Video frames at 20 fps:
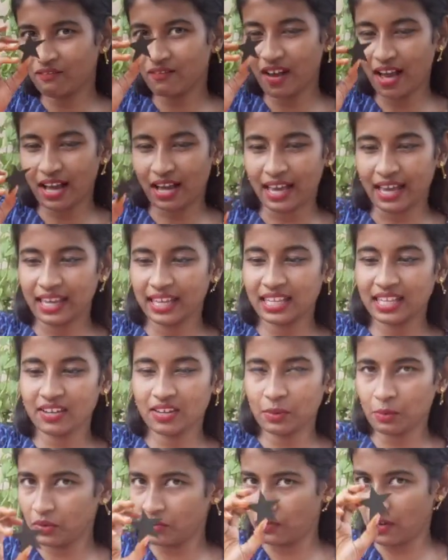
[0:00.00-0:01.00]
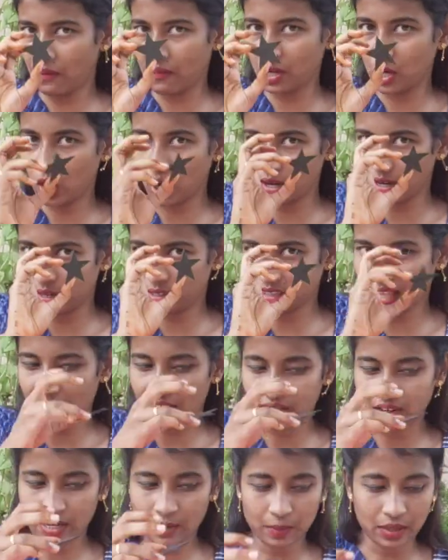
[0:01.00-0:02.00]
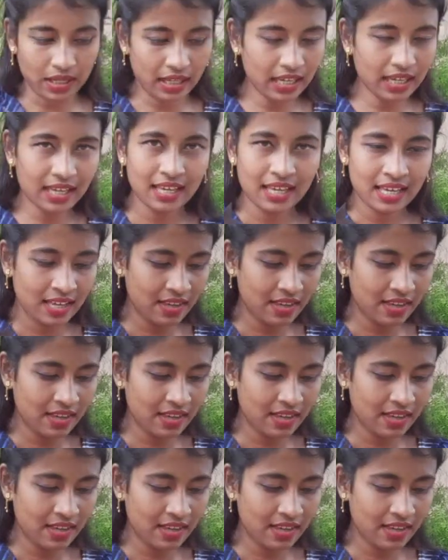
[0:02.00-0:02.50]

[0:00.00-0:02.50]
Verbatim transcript: வாங்க இதுக்கு நம்ம ஃபெவிகால் தேவை நம்மளுக்கு